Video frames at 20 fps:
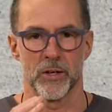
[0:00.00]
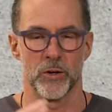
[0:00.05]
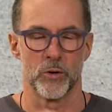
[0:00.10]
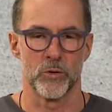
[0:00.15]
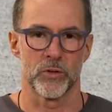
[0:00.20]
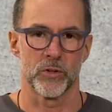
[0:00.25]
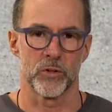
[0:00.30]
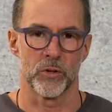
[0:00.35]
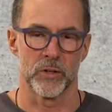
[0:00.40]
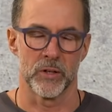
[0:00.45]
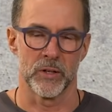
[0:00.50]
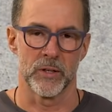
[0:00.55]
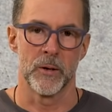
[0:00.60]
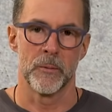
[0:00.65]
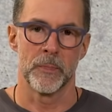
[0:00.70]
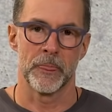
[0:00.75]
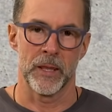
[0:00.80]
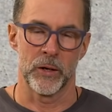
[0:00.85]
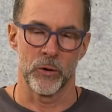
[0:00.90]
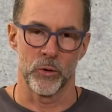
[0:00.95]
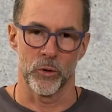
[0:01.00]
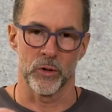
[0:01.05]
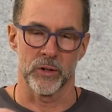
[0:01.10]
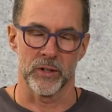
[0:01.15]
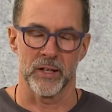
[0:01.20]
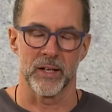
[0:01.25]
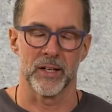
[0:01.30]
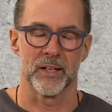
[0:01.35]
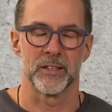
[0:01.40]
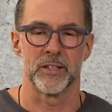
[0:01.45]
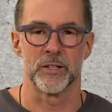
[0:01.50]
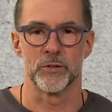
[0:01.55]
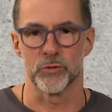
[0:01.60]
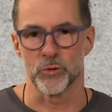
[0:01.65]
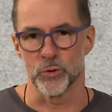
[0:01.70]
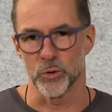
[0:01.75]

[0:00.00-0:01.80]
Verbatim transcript: auf, sondern hört relativ